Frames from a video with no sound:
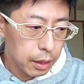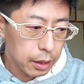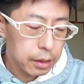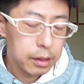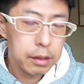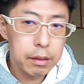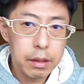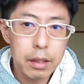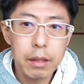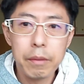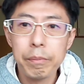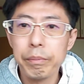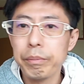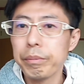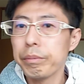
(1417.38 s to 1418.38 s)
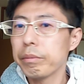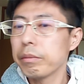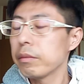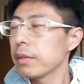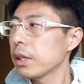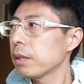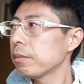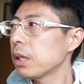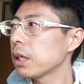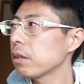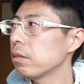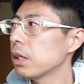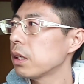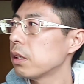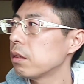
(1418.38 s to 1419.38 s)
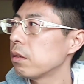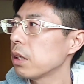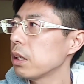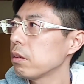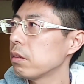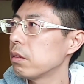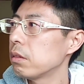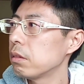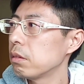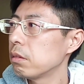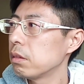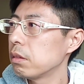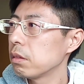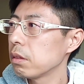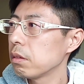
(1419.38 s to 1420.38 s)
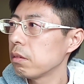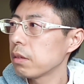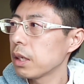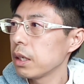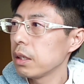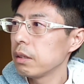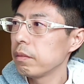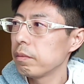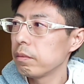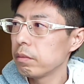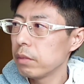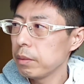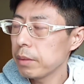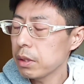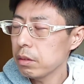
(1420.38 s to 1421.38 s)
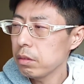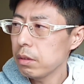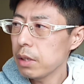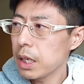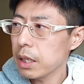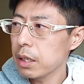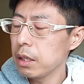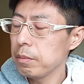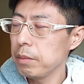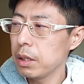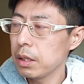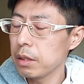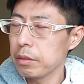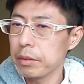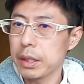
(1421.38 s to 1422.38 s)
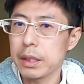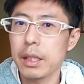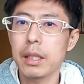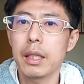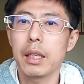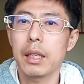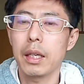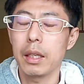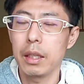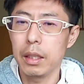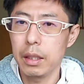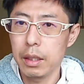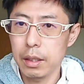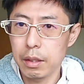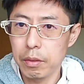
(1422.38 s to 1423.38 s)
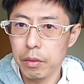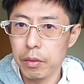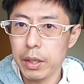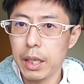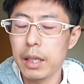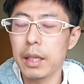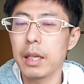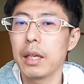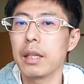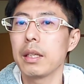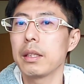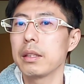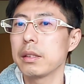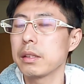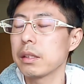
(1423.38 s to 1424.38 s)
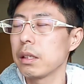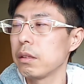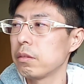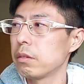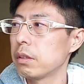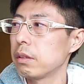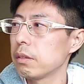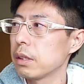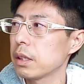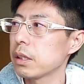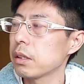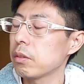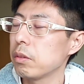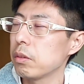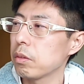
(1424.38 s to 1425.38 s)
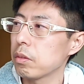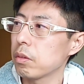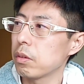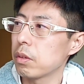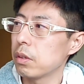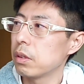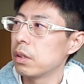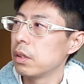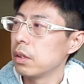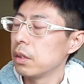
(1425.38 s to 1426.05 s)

なんですねまあまああとは他の業界今のところはっきり見えてるのはサッカー界との関係なんですけども、だからそこのところ、